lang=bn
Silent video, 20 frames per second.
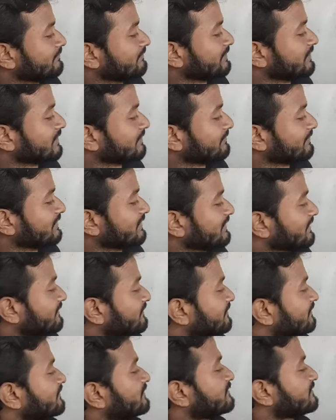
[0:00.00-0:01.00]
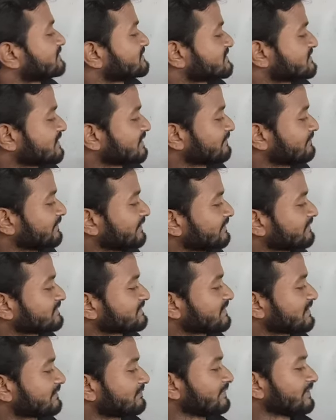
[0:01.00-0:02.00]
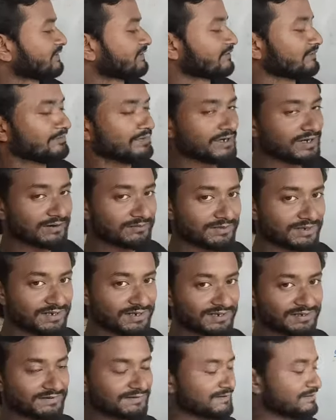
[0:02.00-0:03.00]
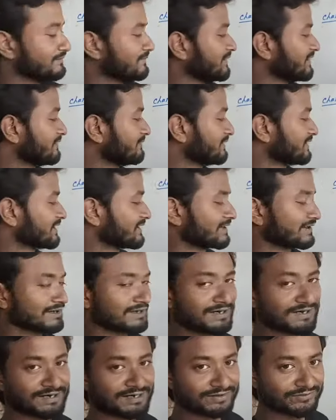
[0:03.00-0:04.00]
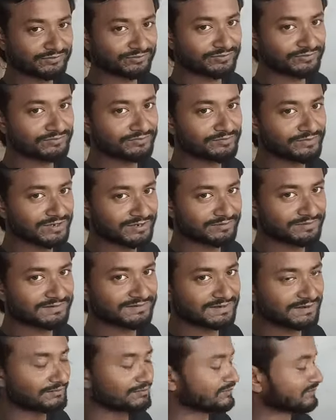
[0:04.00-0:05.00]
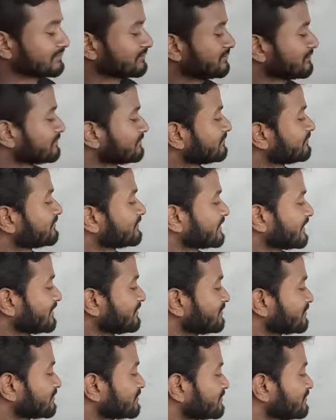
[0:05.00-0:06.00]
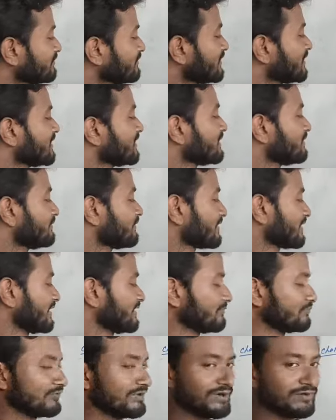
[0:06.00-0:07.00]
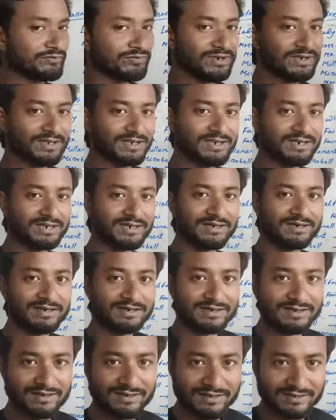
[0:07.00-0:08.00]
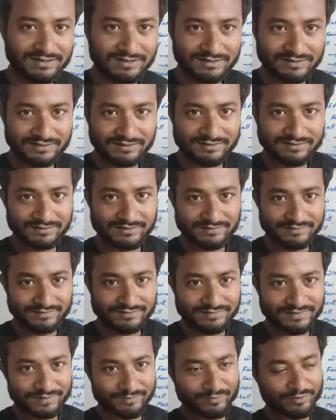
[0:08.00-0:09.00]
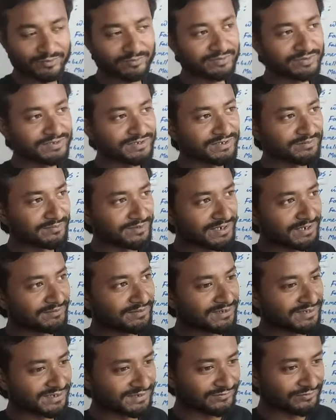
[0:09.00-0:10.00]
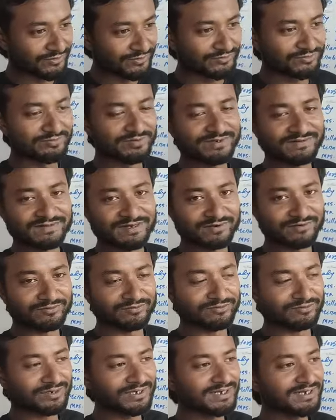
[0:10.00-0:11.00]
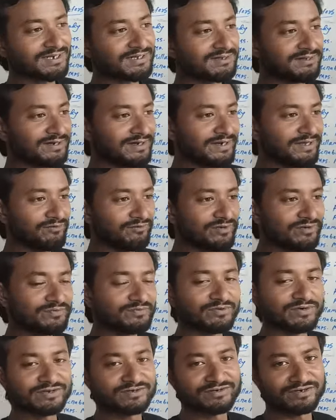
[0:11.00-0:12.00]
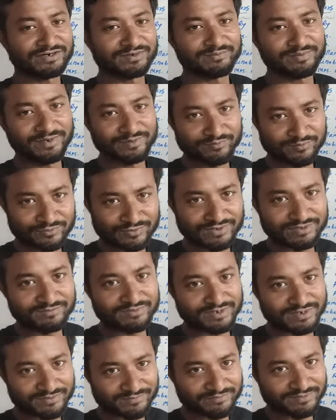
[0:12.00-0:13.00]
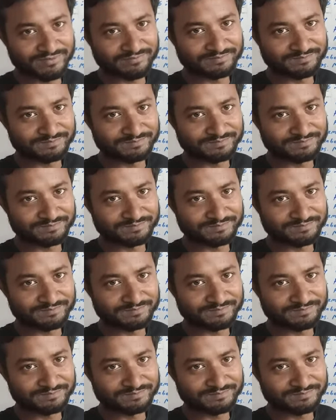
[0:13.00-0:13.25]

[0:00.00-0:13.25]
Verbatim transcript: মিরাবেলের সার্ভেন্ট সার্ভেন্ট অফ মিরাবেল যে মিরাবেলের আন্ডারে কাজ করতো মিরাবেল যা বলতো তাই করত এবং এই উইট উইল সে পরবর্তীতে মিরাবেল তাকে শব্দবেশ ধারণ করে লেডি উইসফোর্ডের সঙ্গে প্রেম করতে পাঠাবে